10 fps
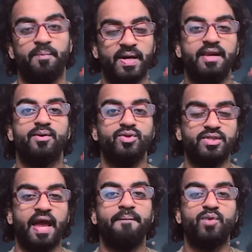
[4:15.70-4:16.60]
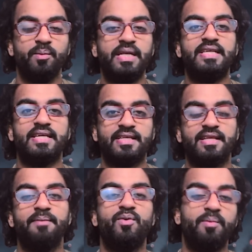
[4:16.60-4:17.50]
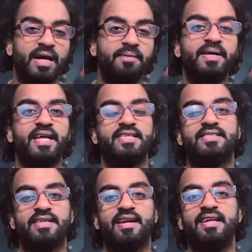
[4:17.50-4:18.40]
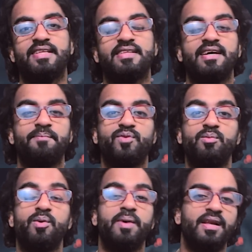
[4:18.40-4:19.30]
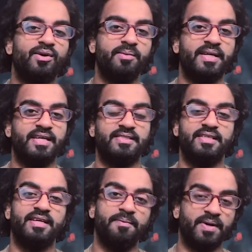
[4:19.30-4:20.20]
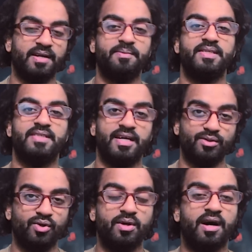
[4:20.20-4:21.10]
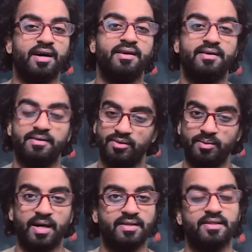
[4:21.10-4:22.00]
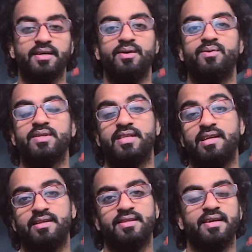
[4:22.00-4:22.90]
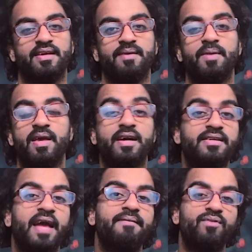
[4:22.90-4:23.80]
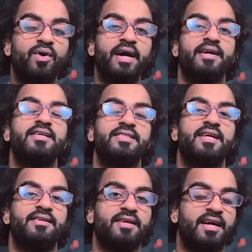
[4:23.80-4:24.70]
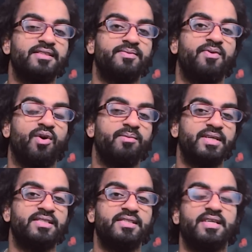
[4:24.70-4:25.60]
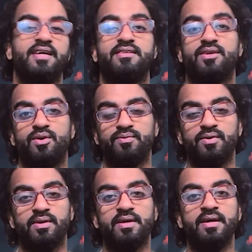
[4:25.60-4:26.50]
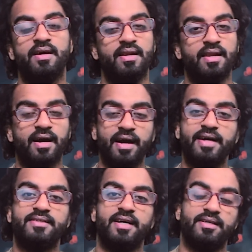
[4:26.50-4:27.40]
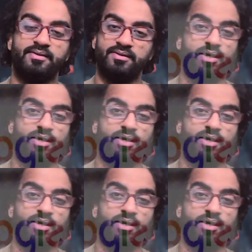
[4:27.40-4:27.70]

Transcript: पहले कुछ टाइम तो मिल जाता था मोबाइल भी रेस्ट कर लेता था अब तो मोबाइल को भी रेस्ट नहीं कि फटाफट चार्ज हो रहा दोबारा से खेलूंगा तेरे अंदर गेम एक टाइम वो आएगा कि सीधा ट्रांसफार्मर से चार्ज करो फ़ोन लगाया चार्ज